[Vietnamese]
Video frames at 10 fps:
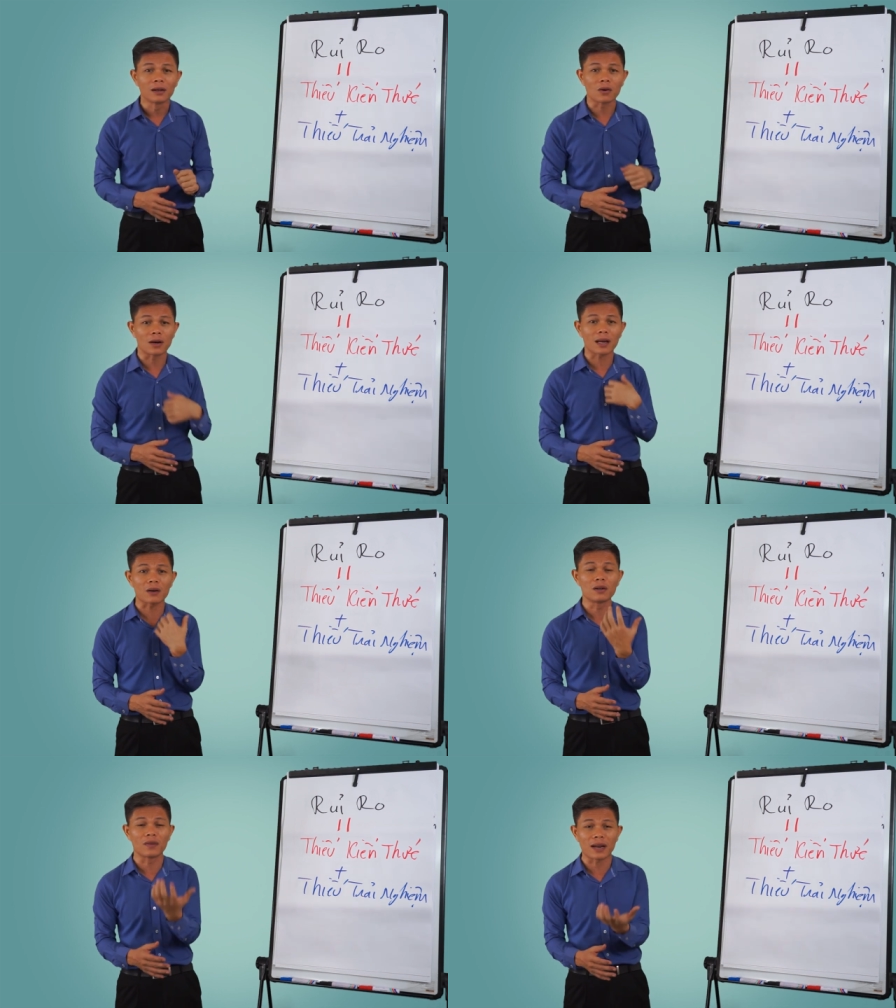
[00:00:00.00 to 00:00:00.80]
Còn cái
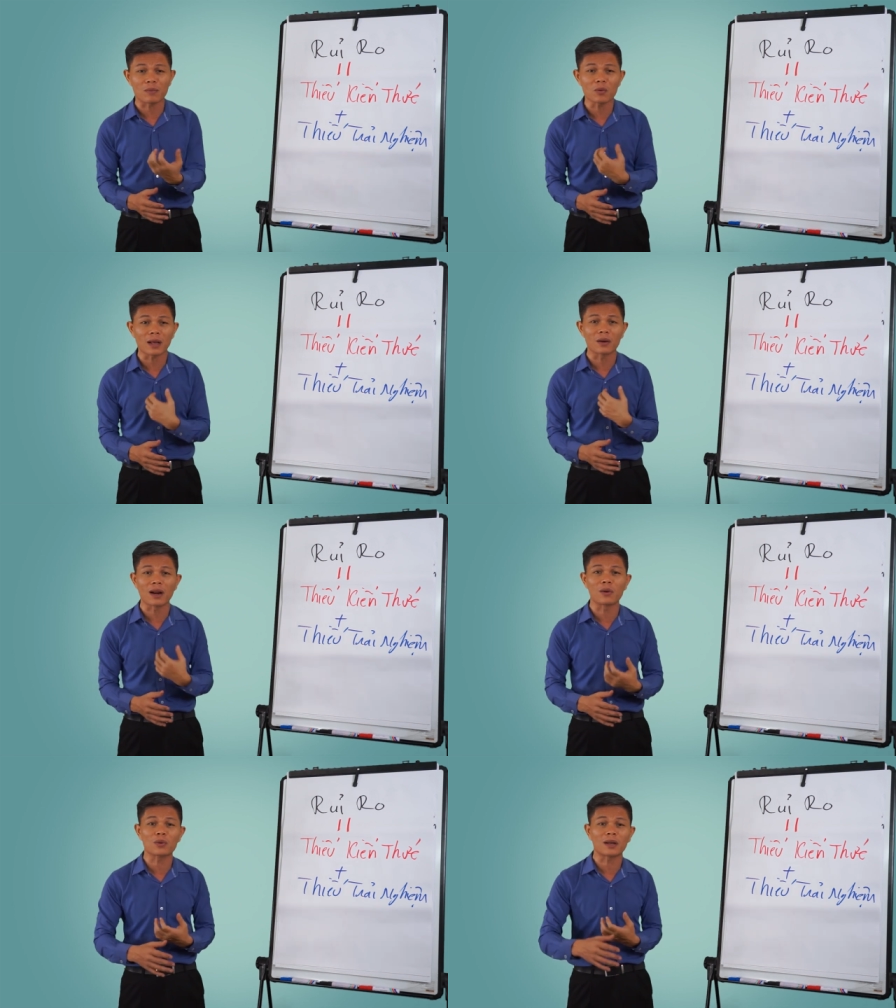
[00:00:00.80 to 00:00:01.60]
khách của người Việt Nam chúng ta lâu
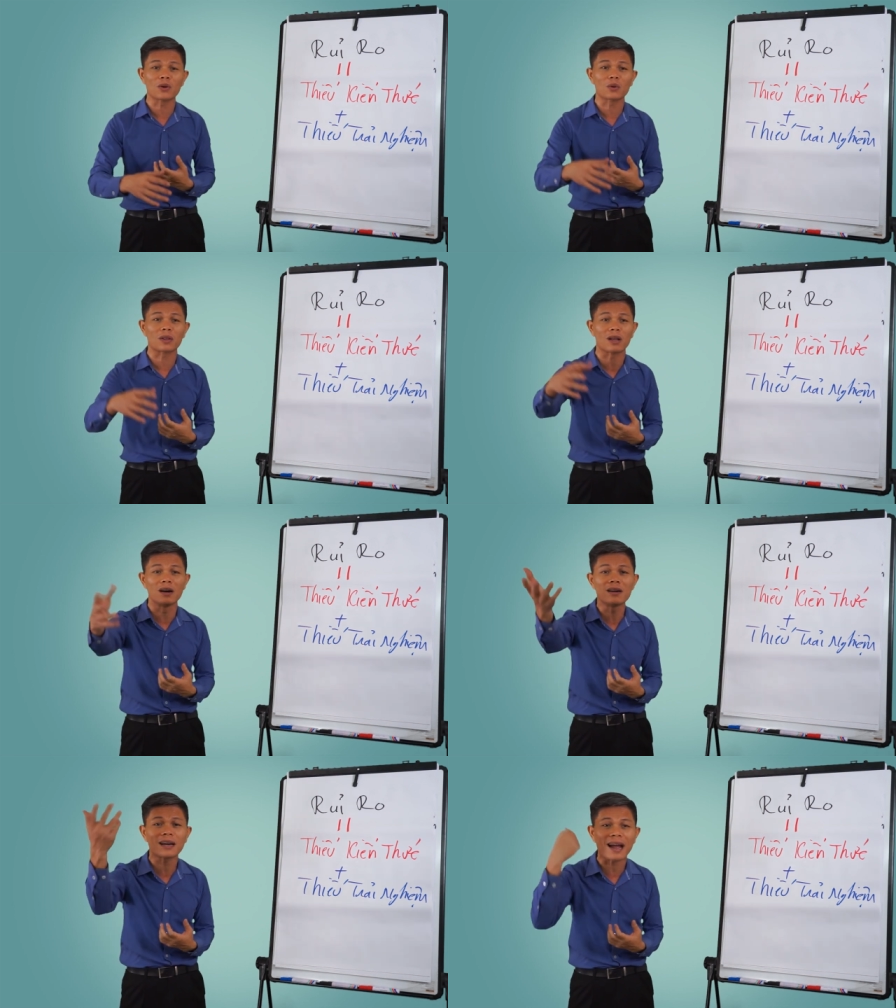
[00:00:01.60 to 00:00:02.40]
lâu chúng ta vô chúng ta
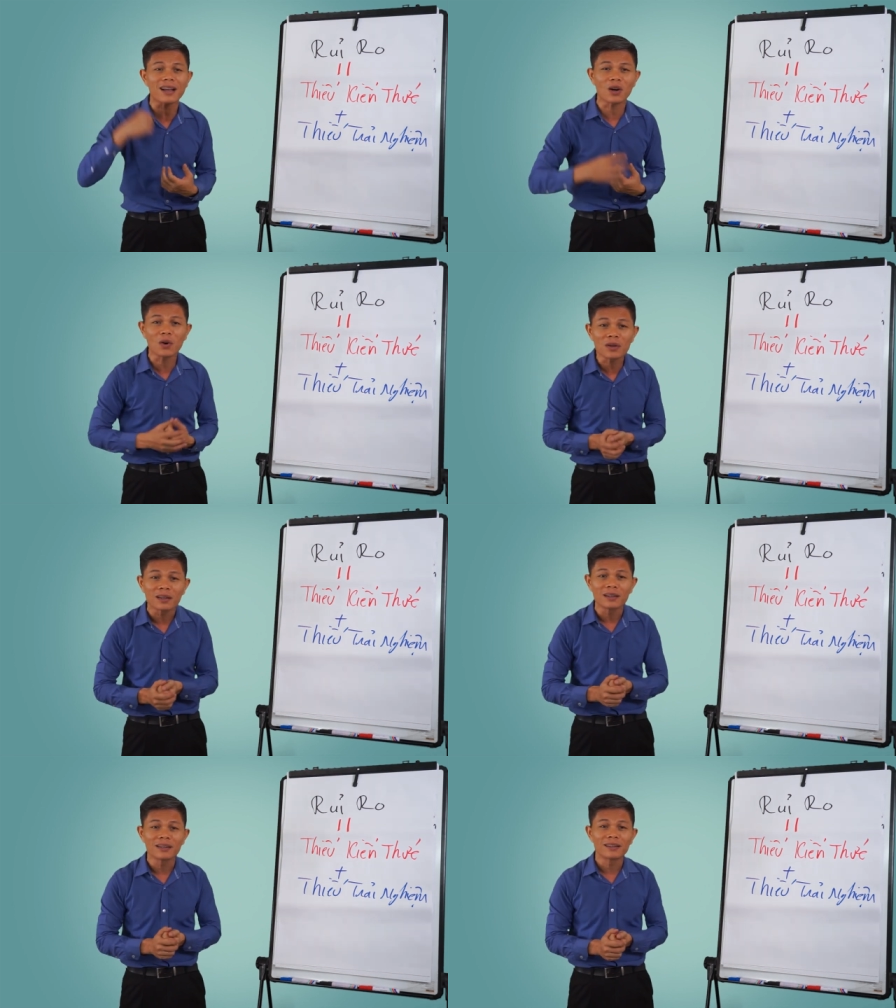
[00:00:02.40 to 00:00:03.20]
thưởng cái thôi,
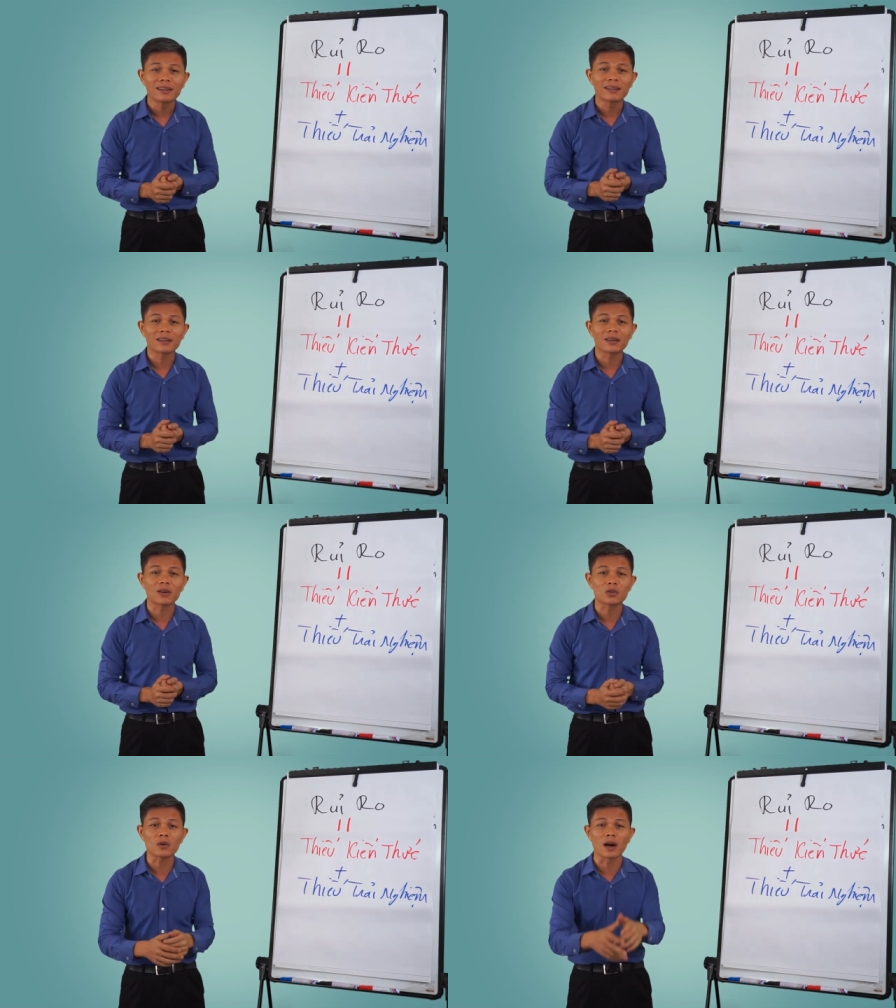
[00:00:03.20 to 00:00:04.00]

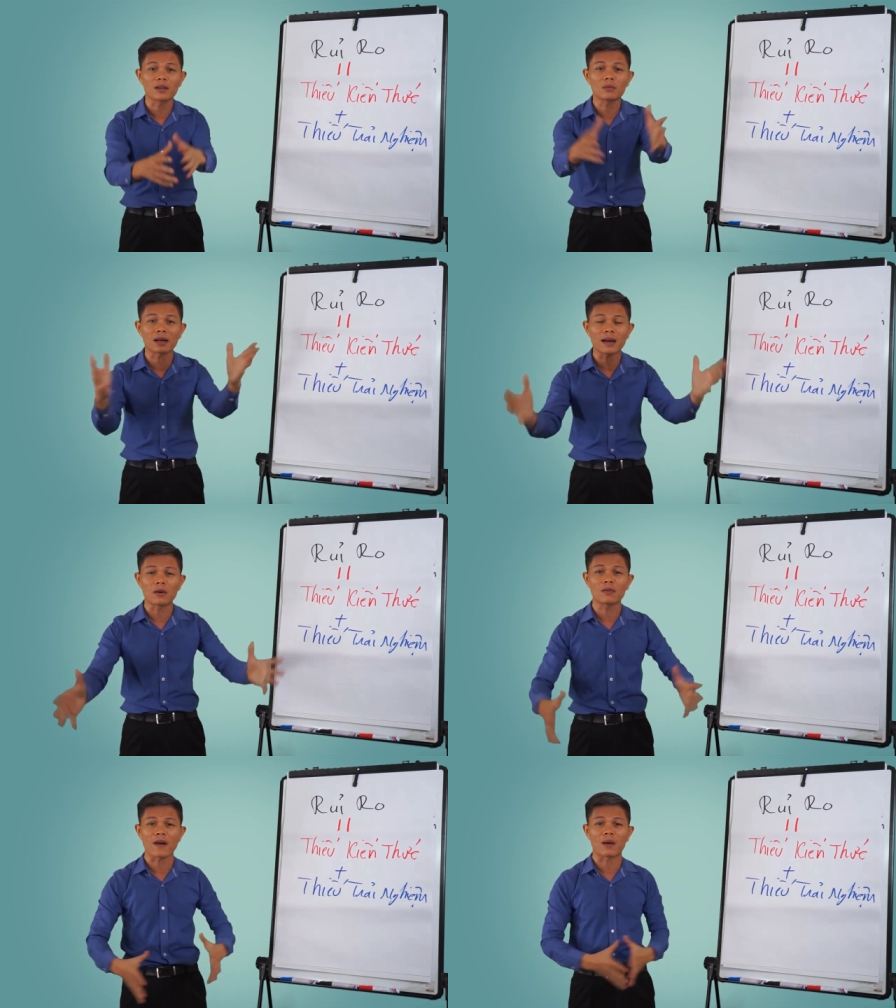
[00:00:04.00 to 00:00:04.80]
rồi suốt đời chúng ta
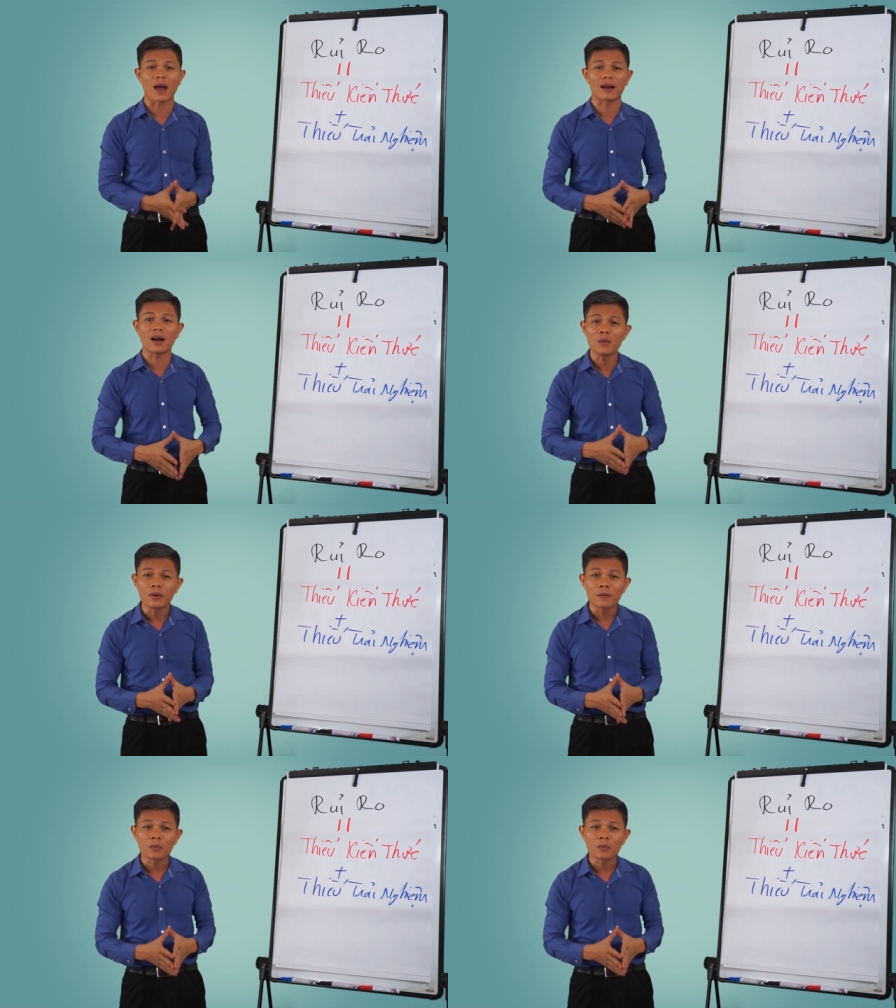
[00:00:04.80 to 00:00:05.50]
đâu có vào lại đâu.